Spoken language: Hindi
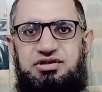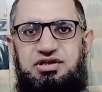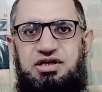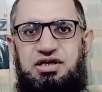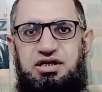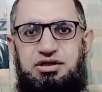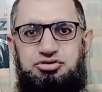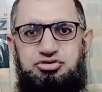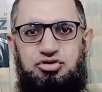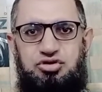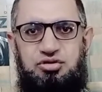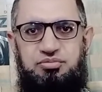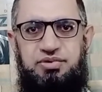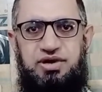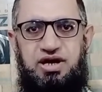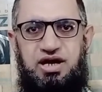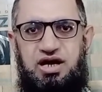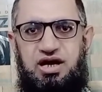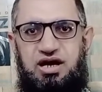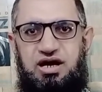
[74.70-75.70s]
तीन सौ
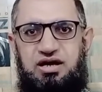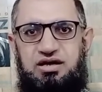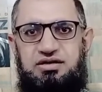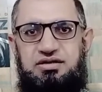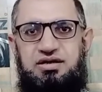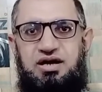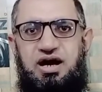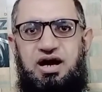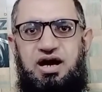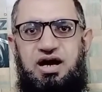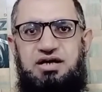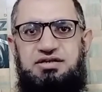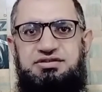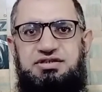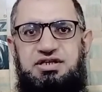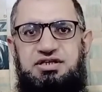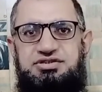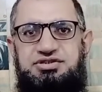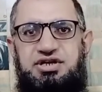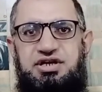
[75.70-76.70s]
रुपया आज
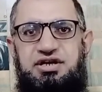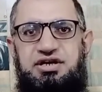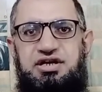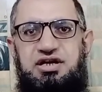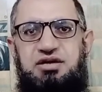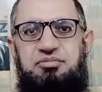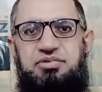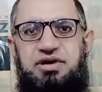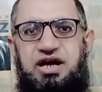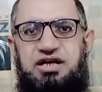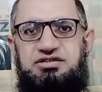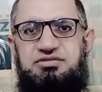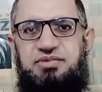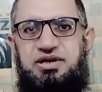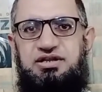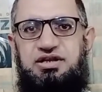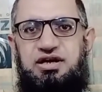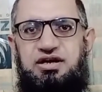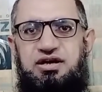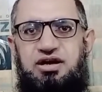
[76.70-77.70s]
की शर्ट की प्राइस
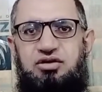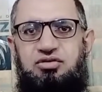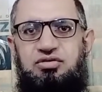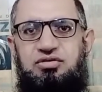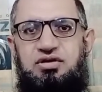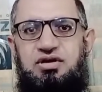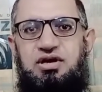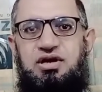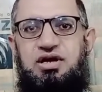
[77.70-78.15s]
मैं दे रहा हूँ